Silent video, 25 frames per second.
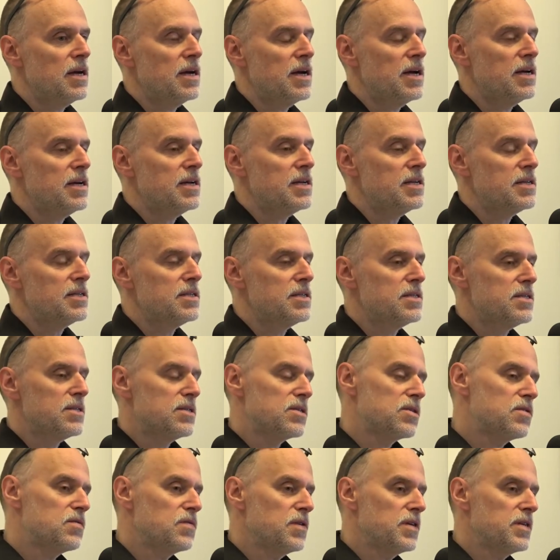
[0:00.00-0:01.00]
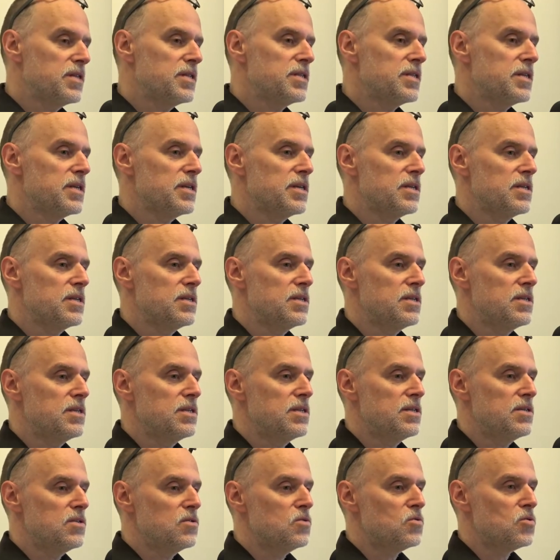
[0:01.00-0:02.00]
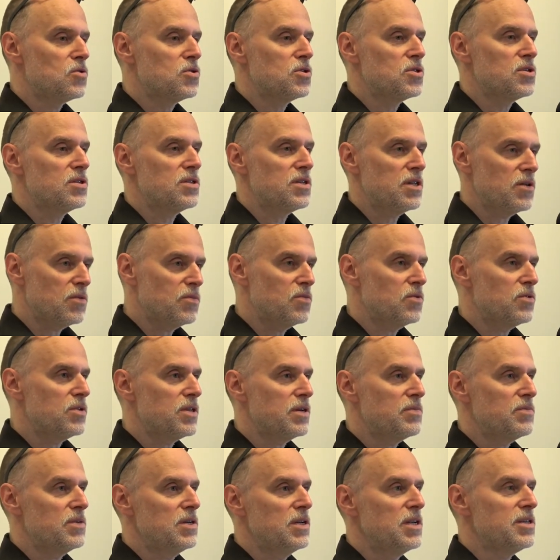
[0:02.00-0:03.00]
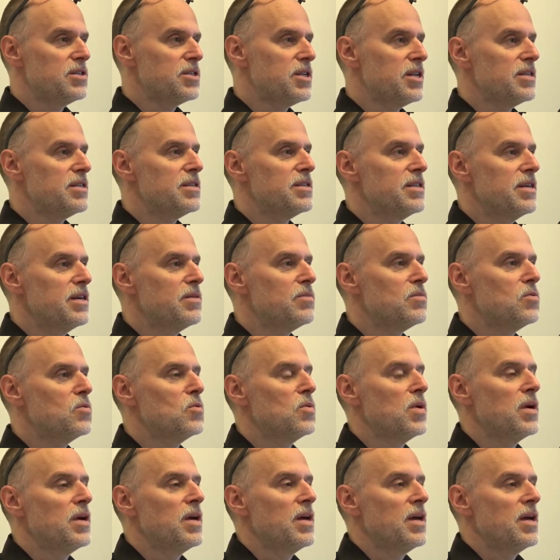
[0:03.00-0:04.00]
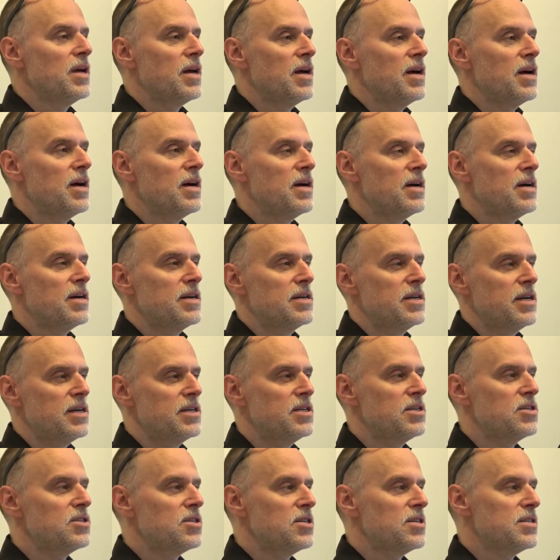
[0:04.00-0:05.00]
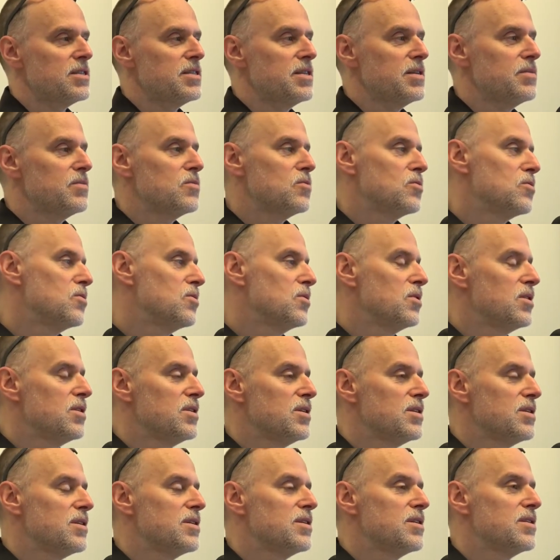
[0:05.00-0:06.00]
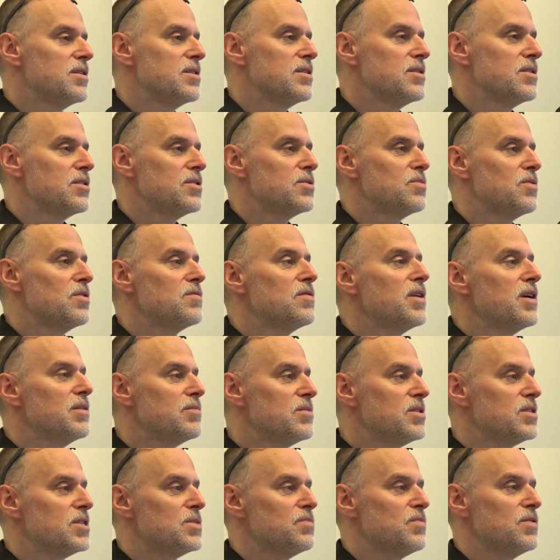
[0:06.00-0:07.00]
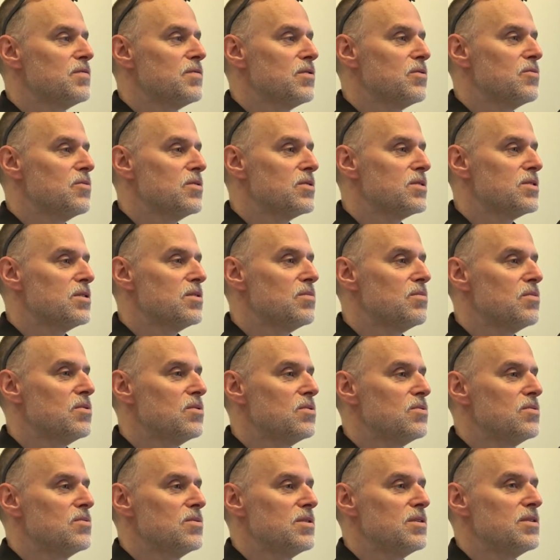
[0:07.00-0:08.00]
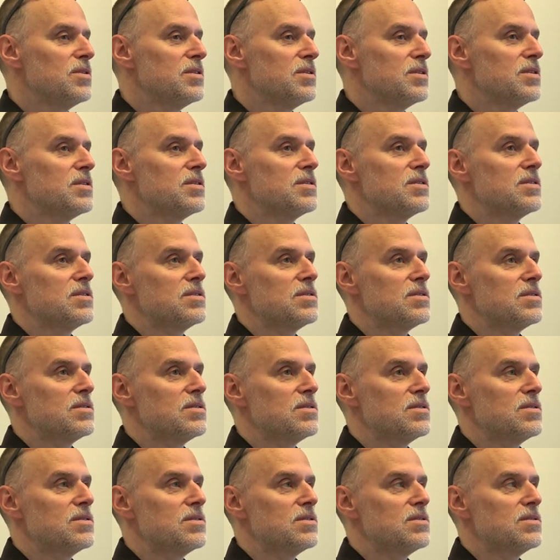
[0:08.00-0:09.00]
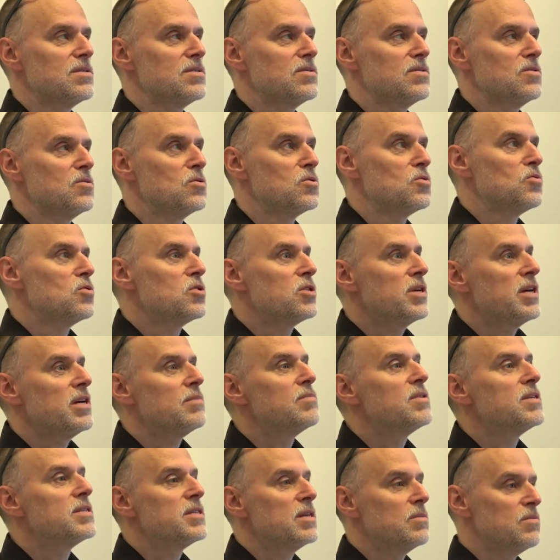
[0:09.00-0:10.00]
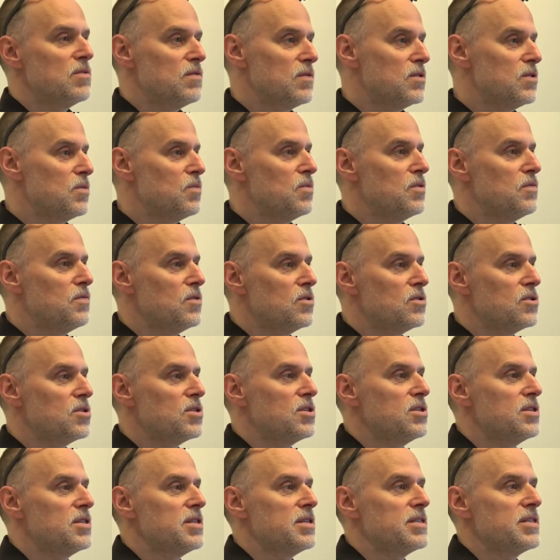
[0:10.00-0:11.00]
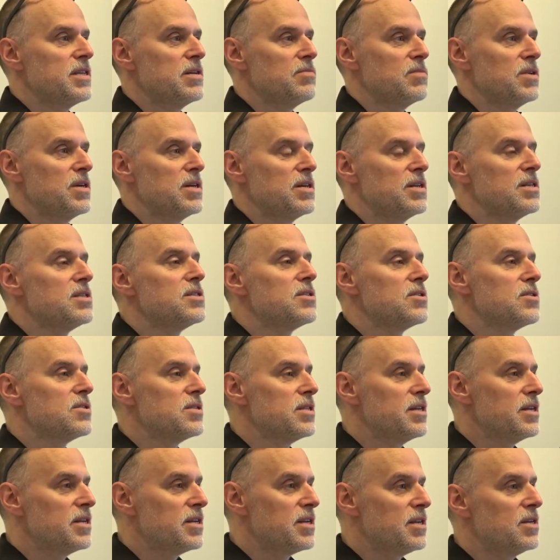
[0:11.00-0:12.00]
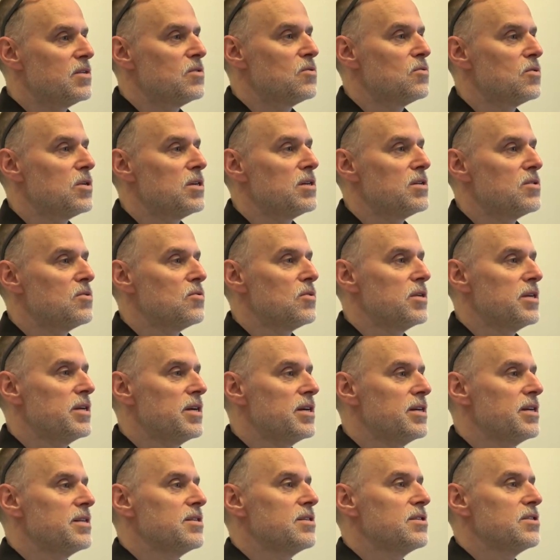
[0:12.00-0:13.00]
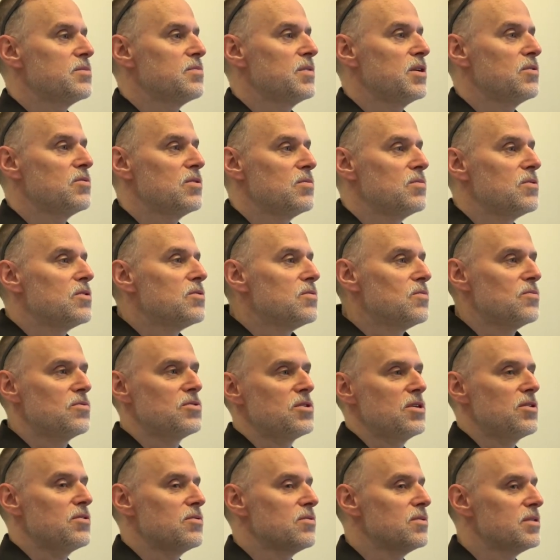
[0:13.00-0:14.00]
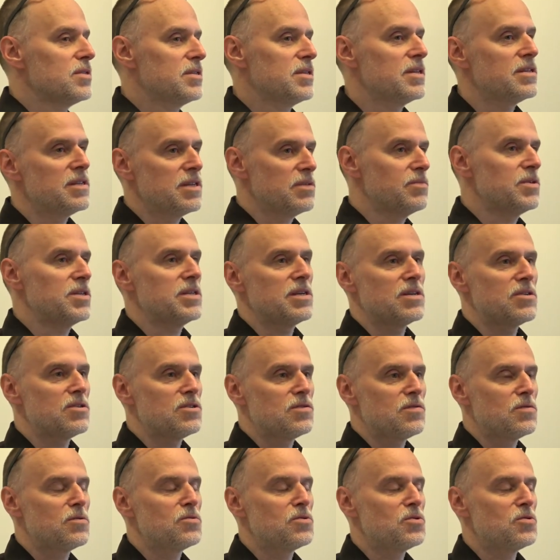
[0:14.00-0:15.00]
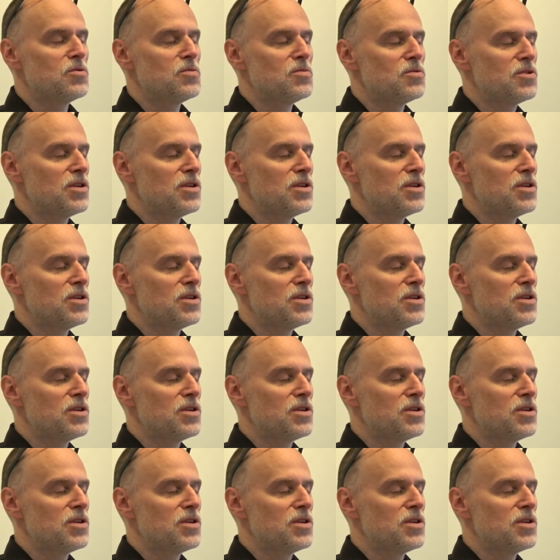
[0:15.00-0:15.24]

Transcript: A co więcej, już to było tam ileś lat temu, a jakiś czas temu e, rozmawiałem też z pewną osobą, e, usłyszałem te same wątpliwości, te same jakieś rozterki, które, które ja kiedyś miałem, no i musiał, ten temat jakoś wrócił.